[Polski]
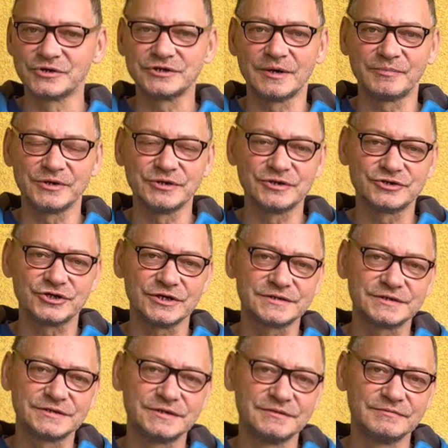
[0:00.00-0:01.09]
można powiedzieć, że
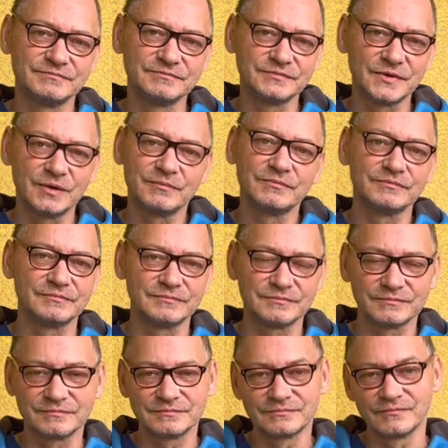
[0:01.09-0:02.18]
jest no,
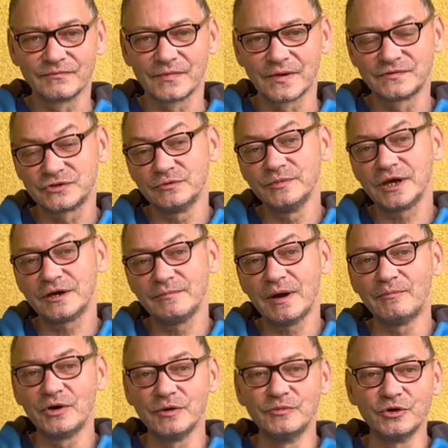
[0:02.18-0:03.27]
w sumie
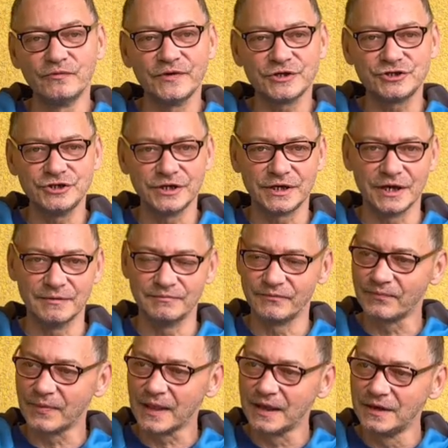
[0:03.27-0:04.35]
chyba moim rówieśnikiem.
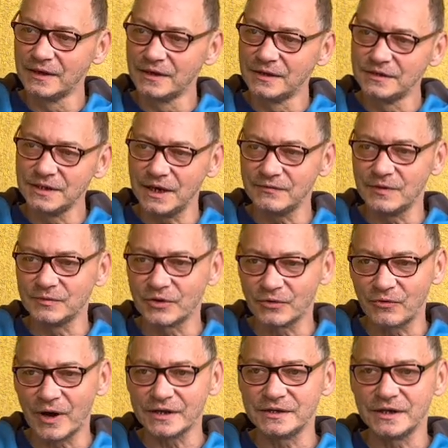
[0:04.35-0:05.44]
Nie wiem
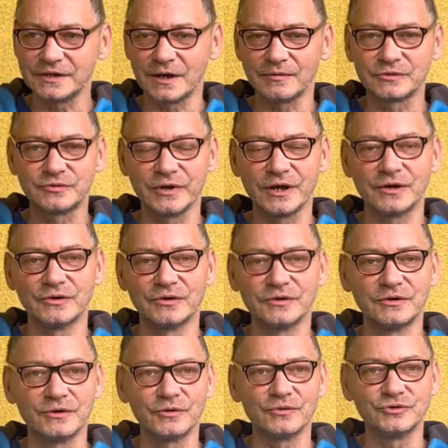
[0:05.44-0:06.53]
dokładnie tam,
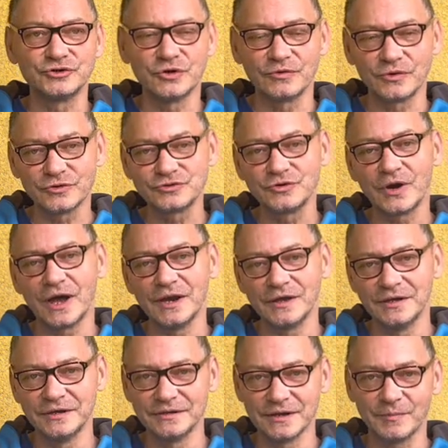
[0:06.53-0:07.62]
którego roku się urodził,
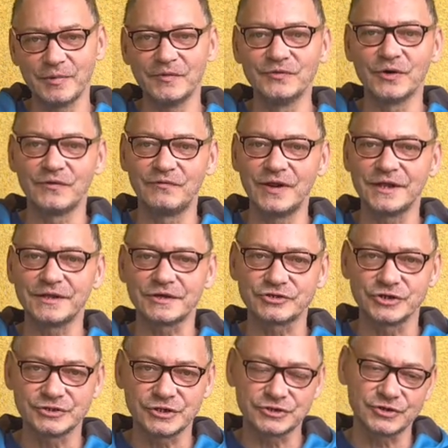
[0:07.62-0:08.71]
ale na pewno w latach
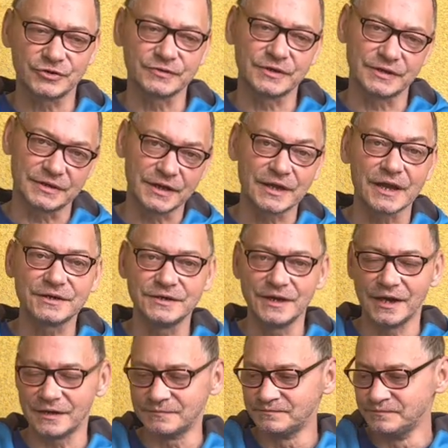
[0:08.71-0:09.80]
60., tak jak i ja.